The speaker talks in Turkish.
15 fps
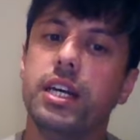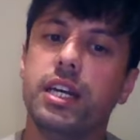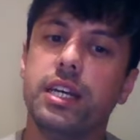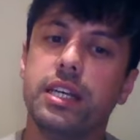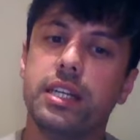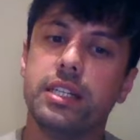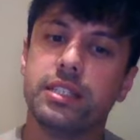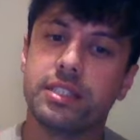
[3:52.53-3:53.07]

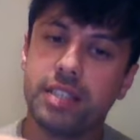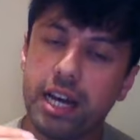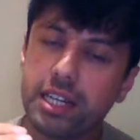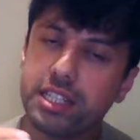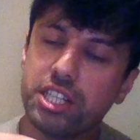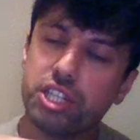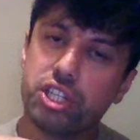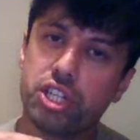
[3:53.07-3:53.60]
e,
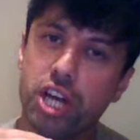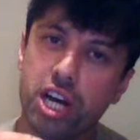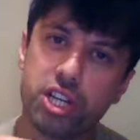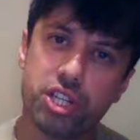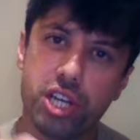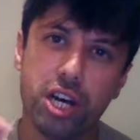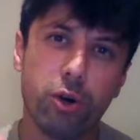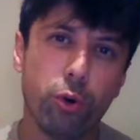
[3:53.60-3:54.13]
sanki şah
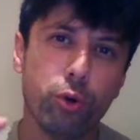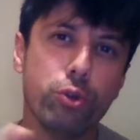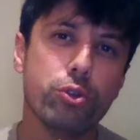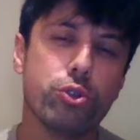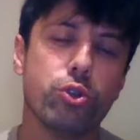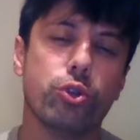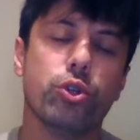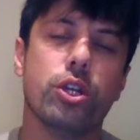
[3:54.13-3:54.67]
şah oyun
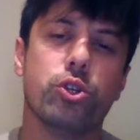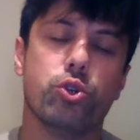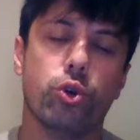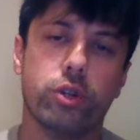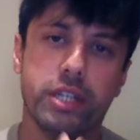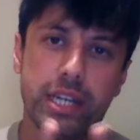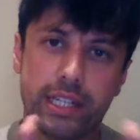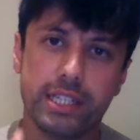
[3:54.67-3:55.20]
sonuna
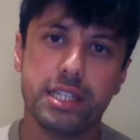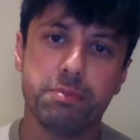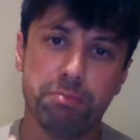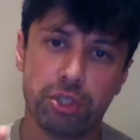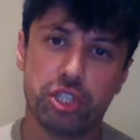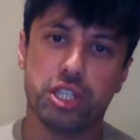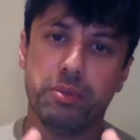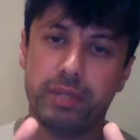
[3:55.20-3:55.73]
çok
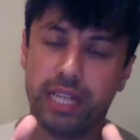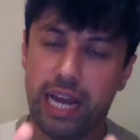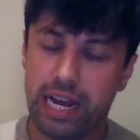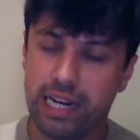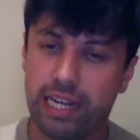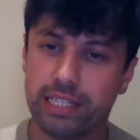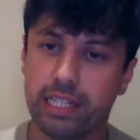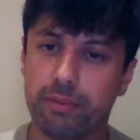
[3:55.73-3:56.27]
yakınmış gibi
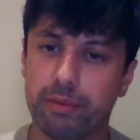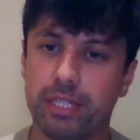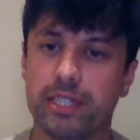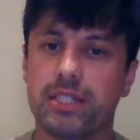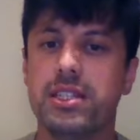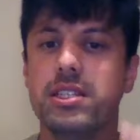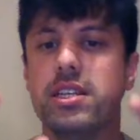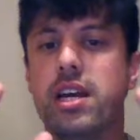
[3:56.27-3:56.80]

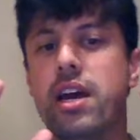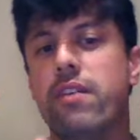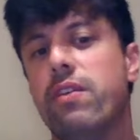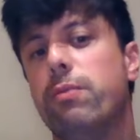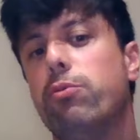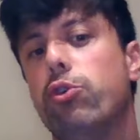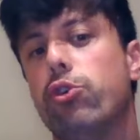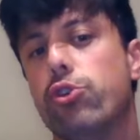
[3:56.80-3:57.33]
değerlendirebilirsiniz
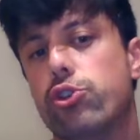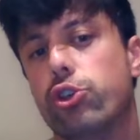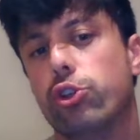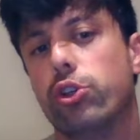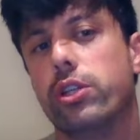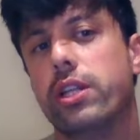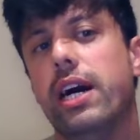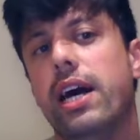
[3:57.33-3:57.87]
ve bu oyun
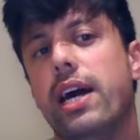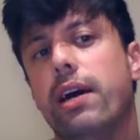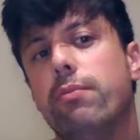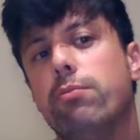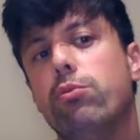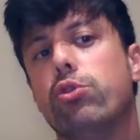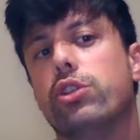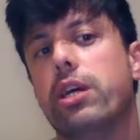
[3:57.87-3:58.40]
sonunda
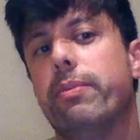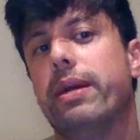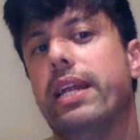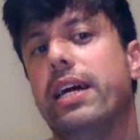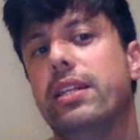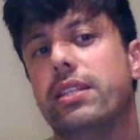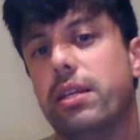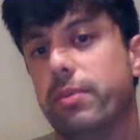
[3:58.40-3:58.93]

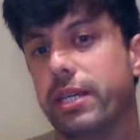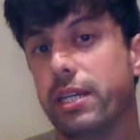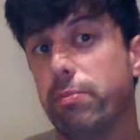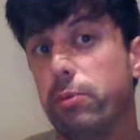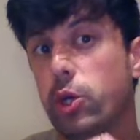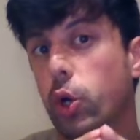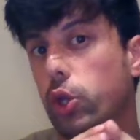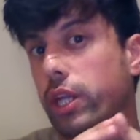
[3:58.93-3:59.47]
muhtemelen tabii ki
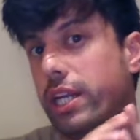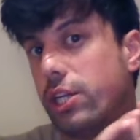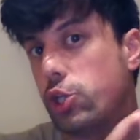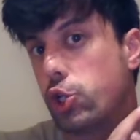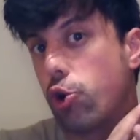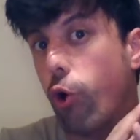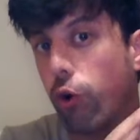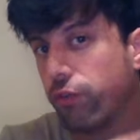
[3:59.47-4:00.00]
piyonları
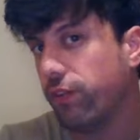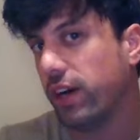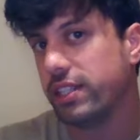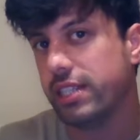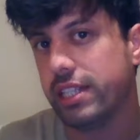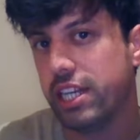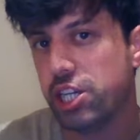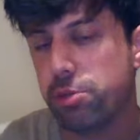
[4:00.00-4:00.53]
çok
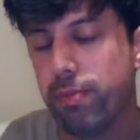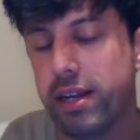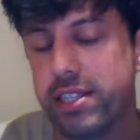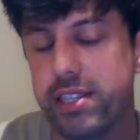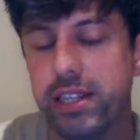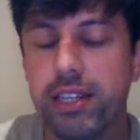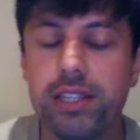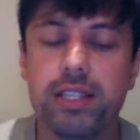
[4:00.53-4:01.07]
fazla
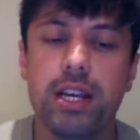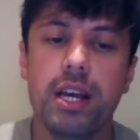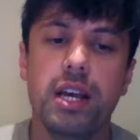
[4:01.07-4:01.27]
değişmezseniz